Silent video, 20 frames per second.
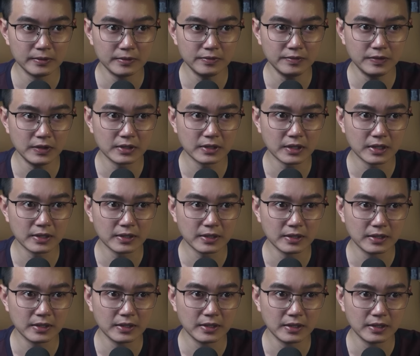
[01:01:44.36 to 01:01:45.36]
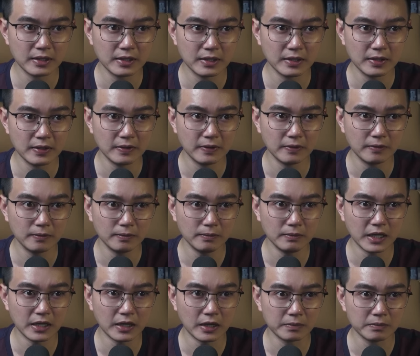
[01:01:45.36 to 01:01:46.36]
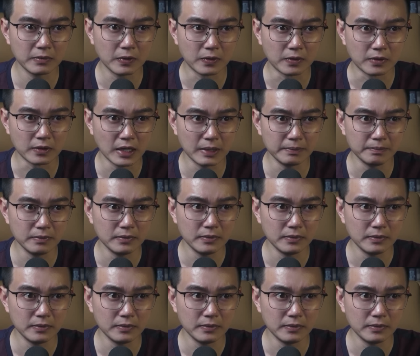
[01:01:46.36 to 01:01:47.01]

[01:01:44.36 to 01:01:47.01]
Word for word: Phương ơi, Mai Anh buồn lắm.